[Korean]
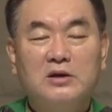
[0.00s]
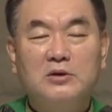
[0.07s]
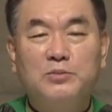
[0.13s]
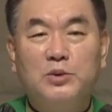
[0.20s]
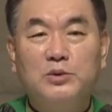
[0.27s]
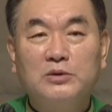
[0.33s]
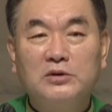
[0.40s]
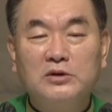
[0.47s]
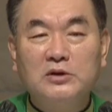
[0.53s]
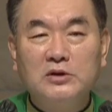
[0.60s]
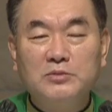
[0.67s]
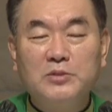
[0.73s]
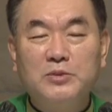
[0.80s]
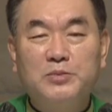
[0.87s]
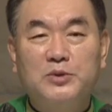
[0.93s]
기본
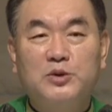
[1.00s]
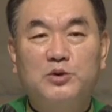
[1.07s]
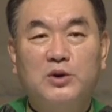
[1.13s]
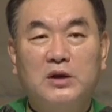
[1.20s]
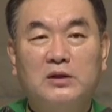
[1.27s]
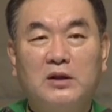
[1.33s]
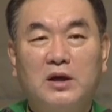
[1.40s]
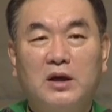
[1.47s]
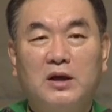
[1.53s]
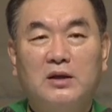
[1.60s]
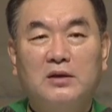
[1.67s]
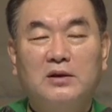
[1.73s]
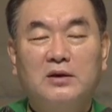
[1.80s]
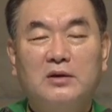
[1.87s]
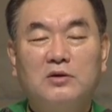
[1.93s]
음이 필요한데